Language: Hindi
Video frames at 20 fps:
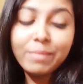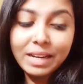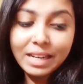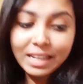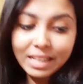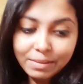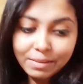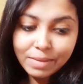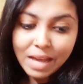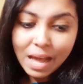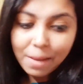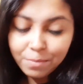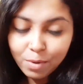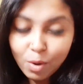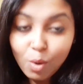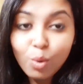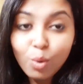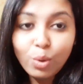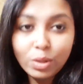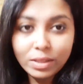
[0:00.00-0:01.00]
मिली मैं आप
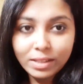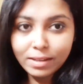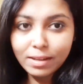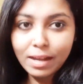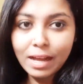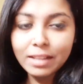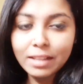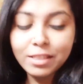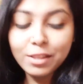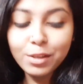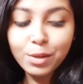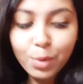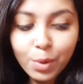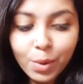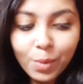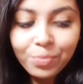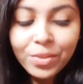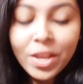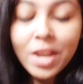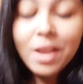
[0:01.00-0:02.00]
लोगों को दिखाती हूँ
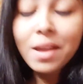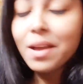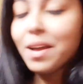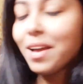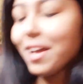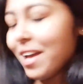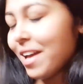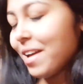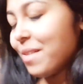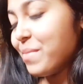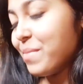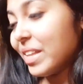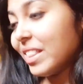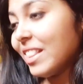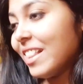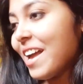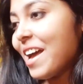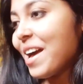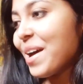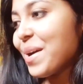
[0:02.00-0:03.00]

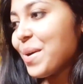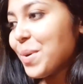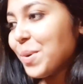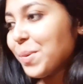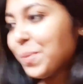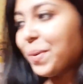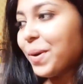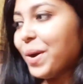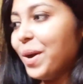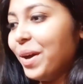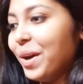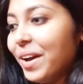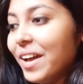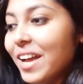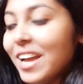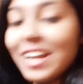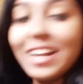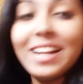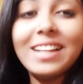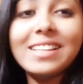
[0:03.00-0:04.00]
मतलब
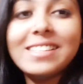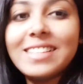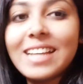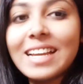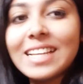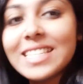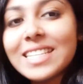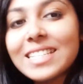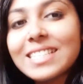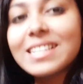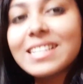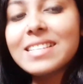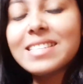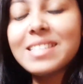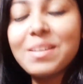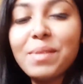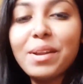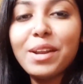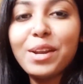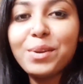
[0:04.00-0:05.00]
जैसे
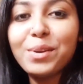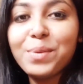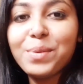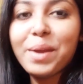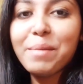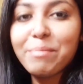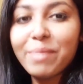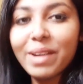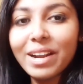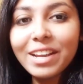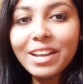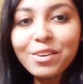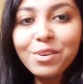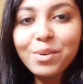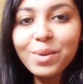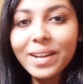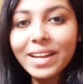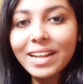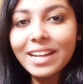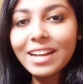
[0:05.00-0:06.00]
जैसे मेरी रूई बड़े हो
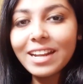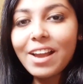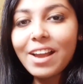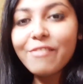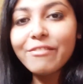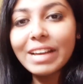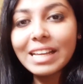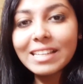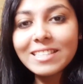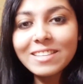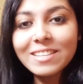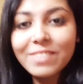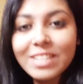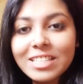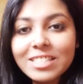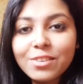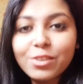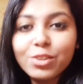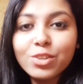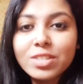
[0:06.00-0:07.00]
रहे हैं ना वैसे
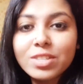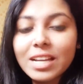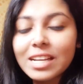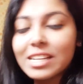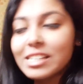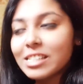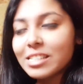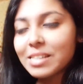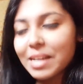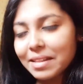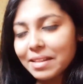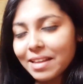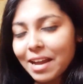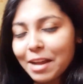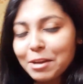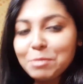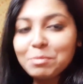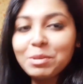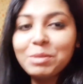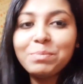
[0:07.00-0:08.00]
वैसे उसका
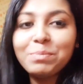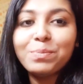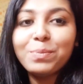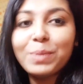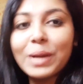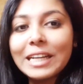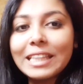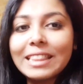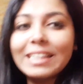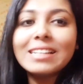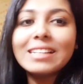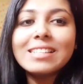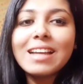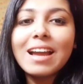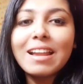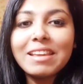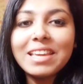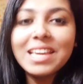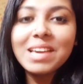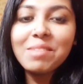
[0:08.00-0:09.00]
शैतानी भी बढ़ते जा
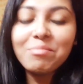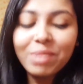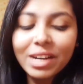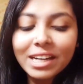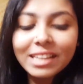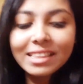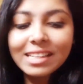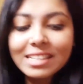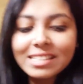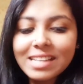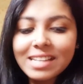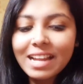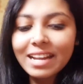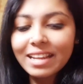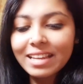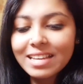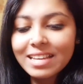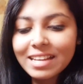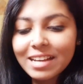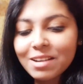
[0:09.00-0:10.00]
रही है बढ़ते जा
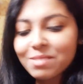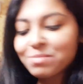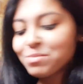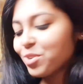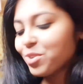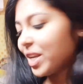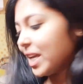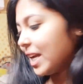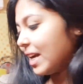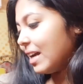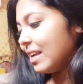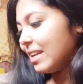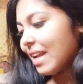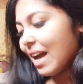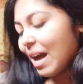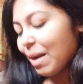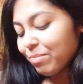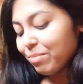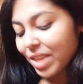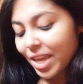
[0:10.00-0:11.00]
रही है कम होने का
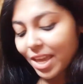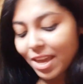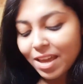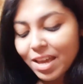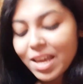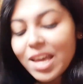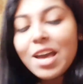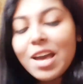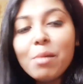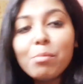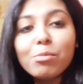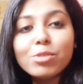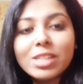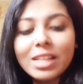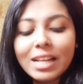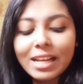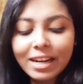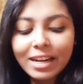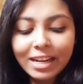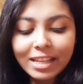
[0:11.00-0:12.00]
नाम नहीं है मुझे
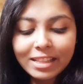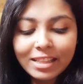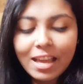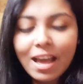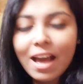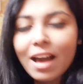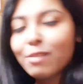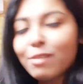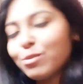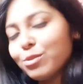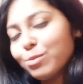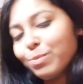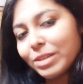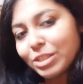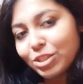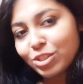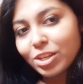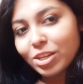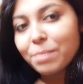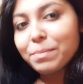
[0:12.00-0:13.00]
लग रहे थे हाँ वो
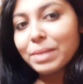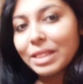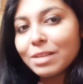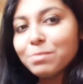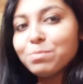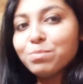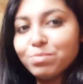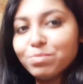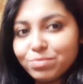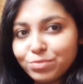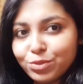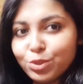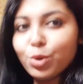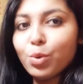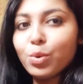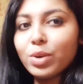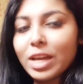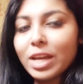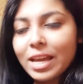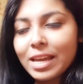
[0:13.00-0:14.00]
बच्चा मतलब
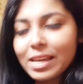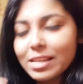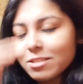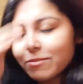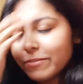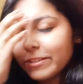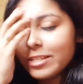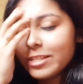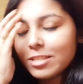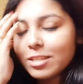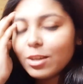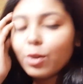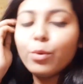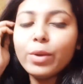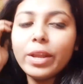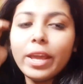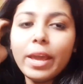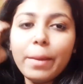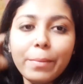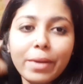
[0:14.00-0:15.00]
छोटा है इस वजह से हो
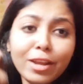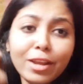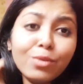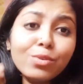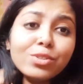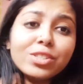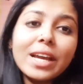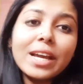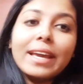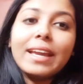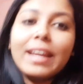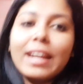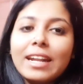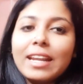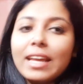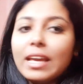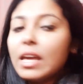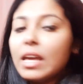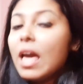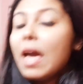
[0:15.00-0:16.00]
रही है बड़े हो जाएंगे
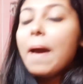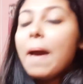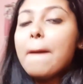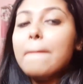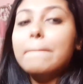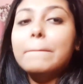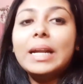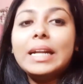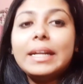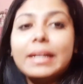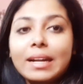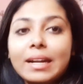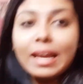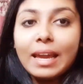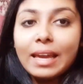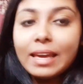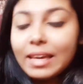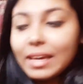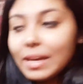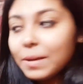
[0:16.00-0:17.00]
ठीक बट
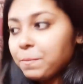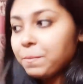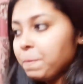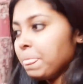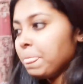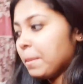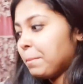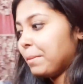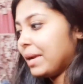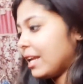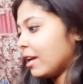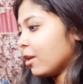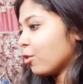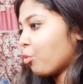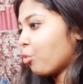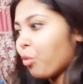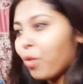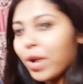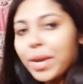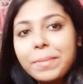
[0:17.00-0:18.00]
नहीं मेरे
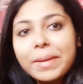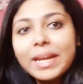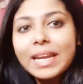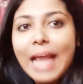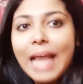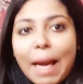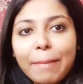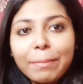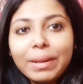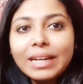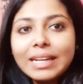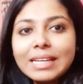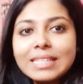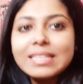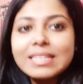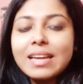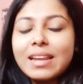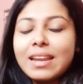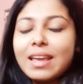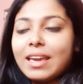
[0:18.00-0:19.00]
कोई भी रैबिट
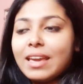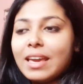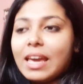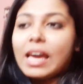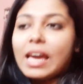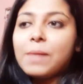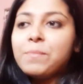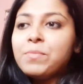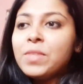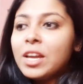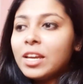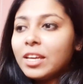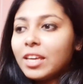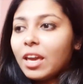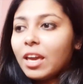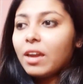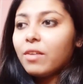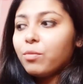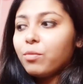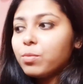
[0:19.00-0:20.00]
ऐसा नहीं है
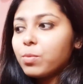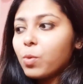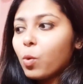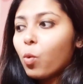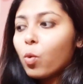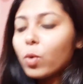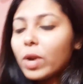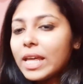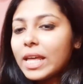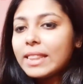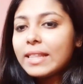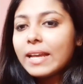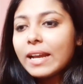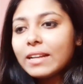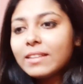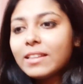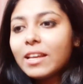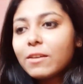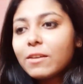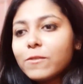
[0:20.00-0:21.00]
कि कोने
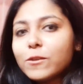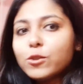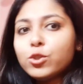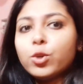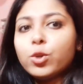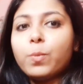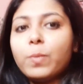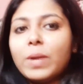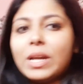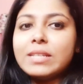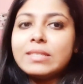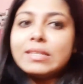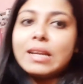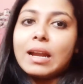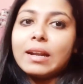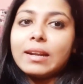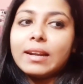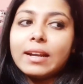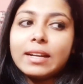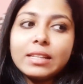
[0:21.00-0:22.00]
देखते ही वो छुपना
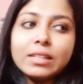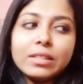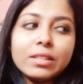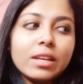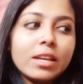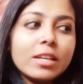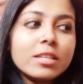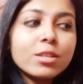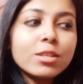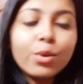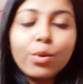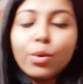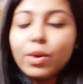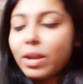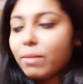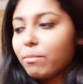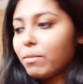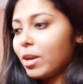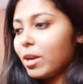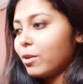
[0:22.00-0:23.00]
स्टार्ट कर देती इस
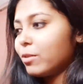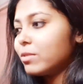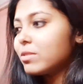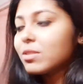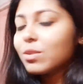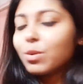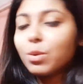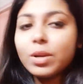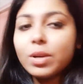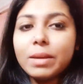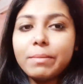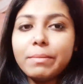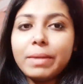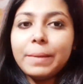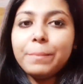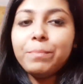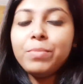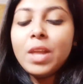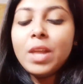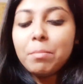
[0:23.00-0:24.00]
कोने में उस कोने
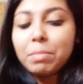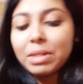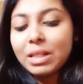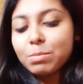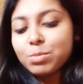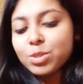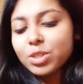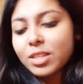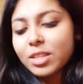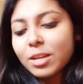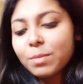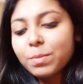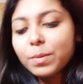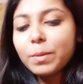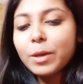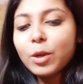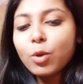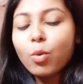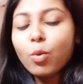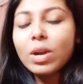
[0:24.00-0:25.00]
में मतलब जिधर पे
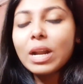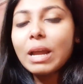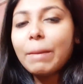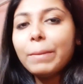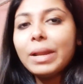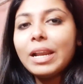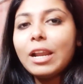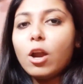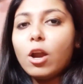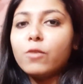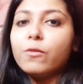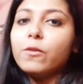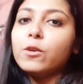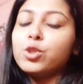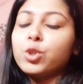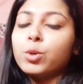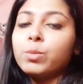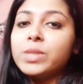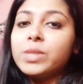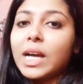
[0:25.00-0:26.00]
भी कोना मिले और वो
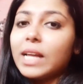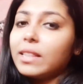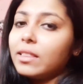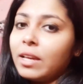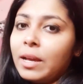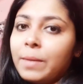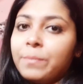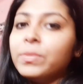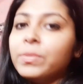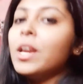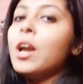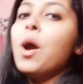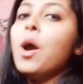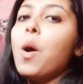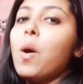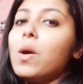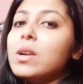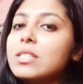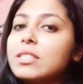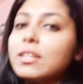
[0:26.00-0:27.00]
छुप जाती है
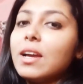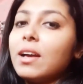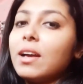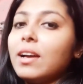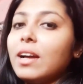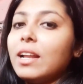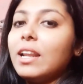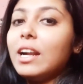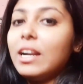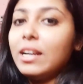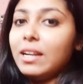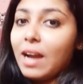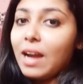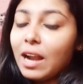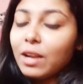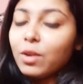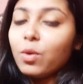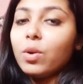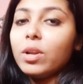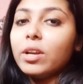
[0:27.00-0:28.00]
और इसका कलर
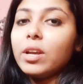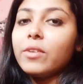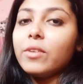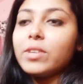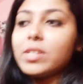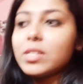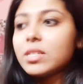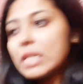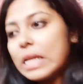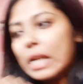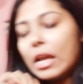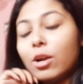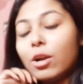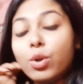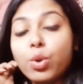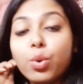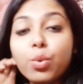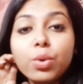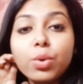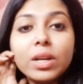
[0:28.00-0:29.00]
डार्क होने की वजह से ना
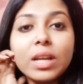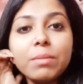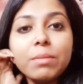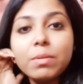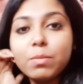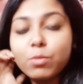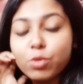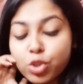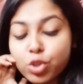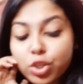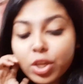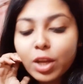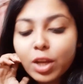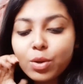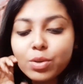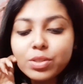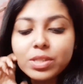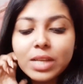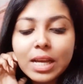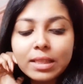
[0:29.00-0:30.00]
ढूंढना भी मुश्किल
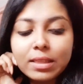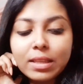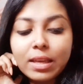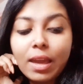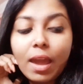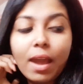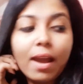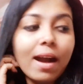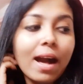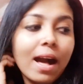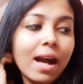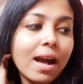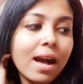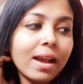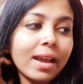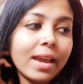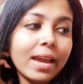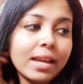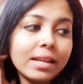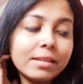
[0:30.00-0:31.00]
हो जाती है कि
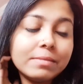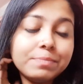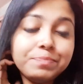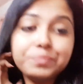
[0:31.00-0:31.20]
कहाँ गई